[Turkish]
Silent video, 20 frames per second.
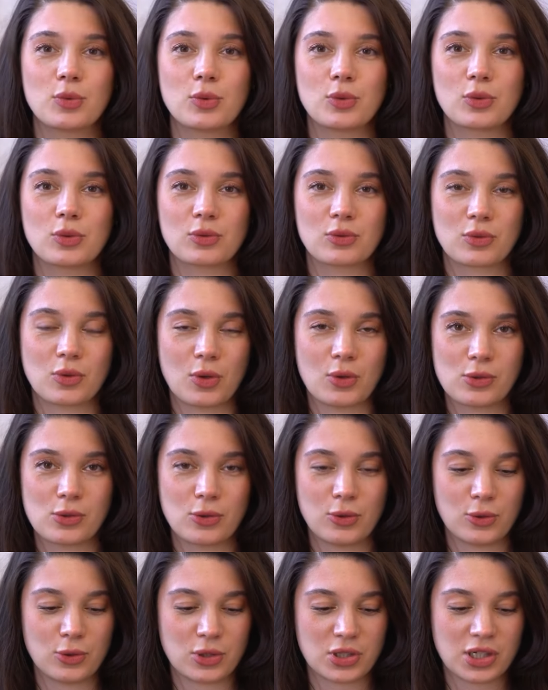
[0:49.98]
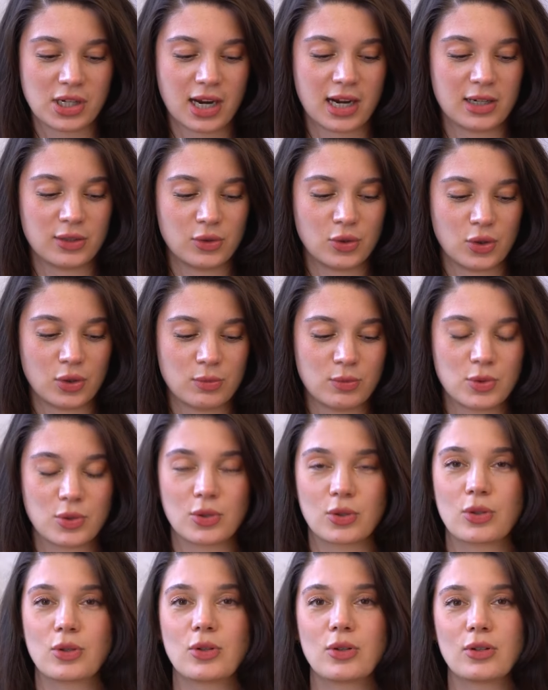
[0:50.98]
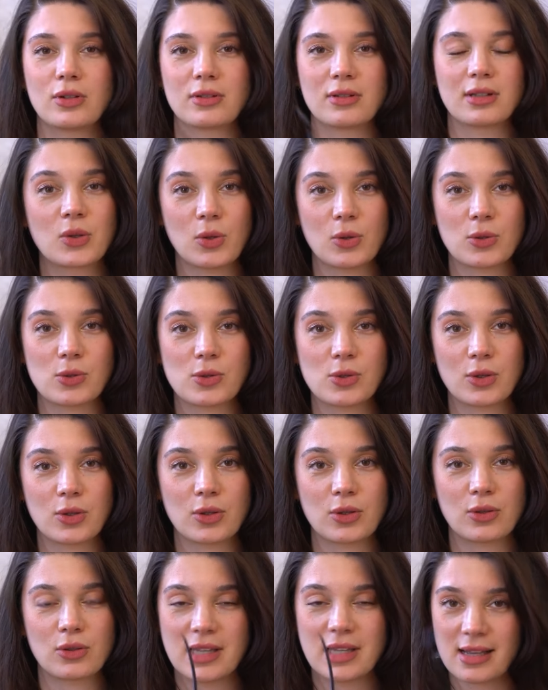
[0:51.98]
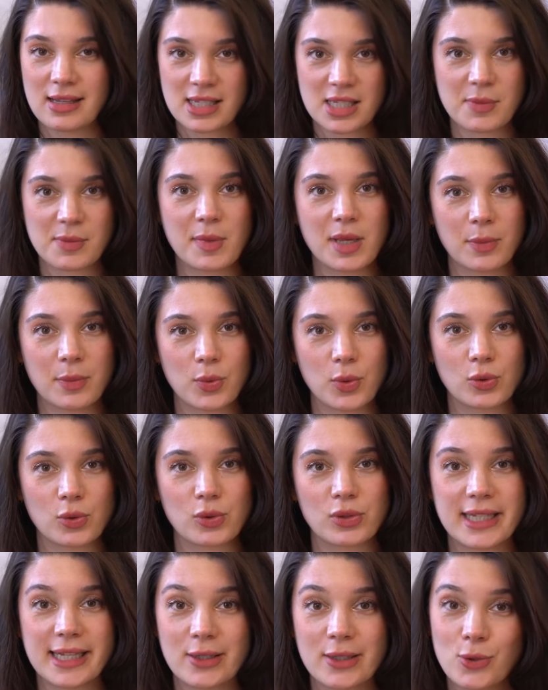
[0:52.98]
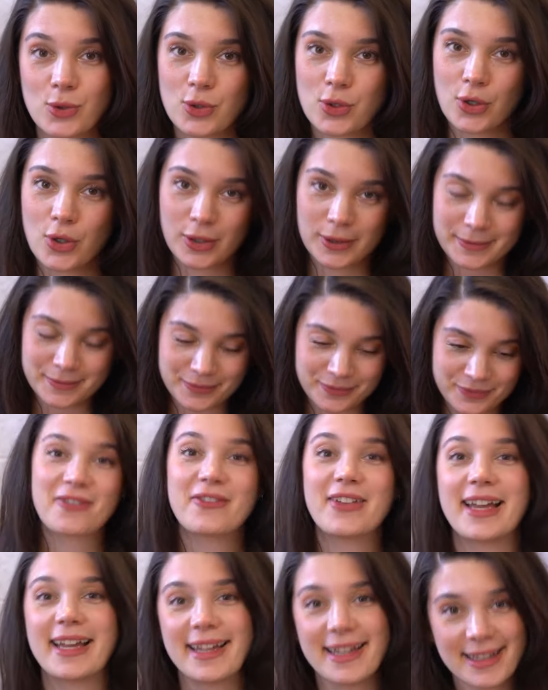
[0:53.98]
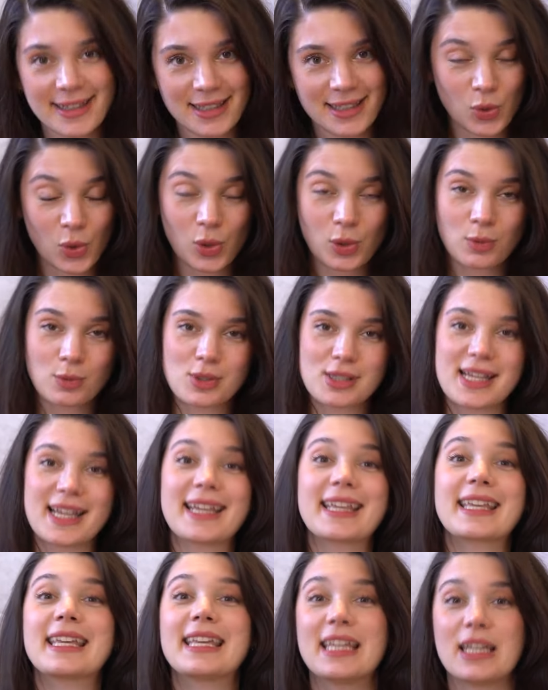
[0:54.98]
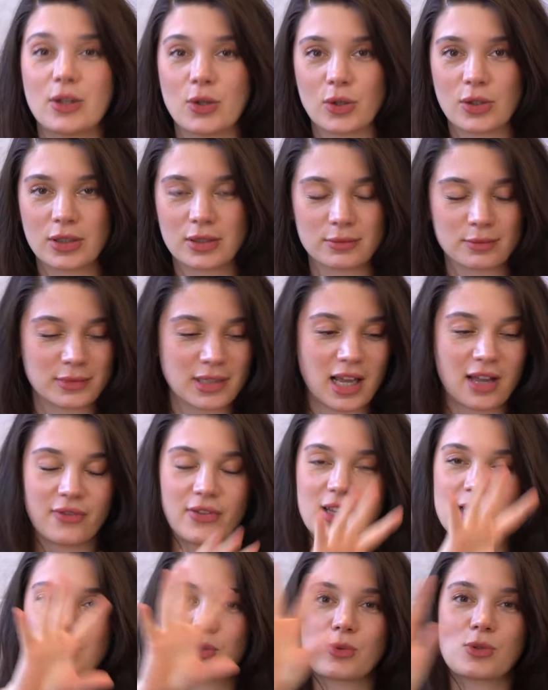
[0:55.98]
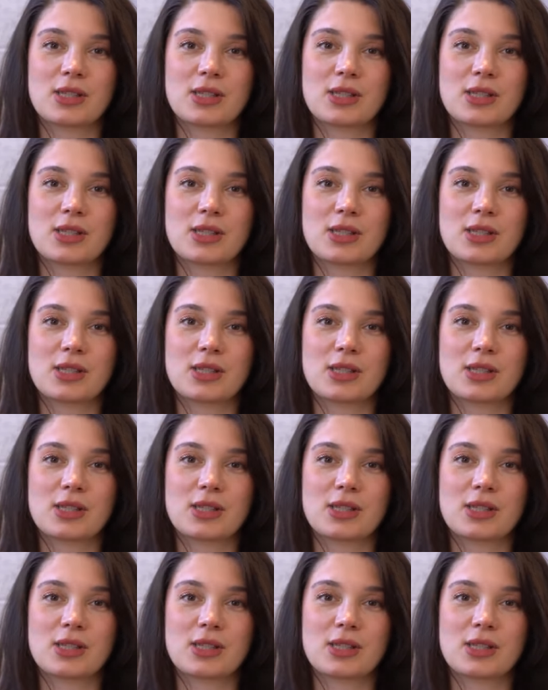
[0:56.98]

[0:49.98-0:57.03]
bu gözlüğü çıkartıyorum çünkü gözlük yansıma yapıyordur diye düşünüyorum. Ve konumuza giriyorum daha fazla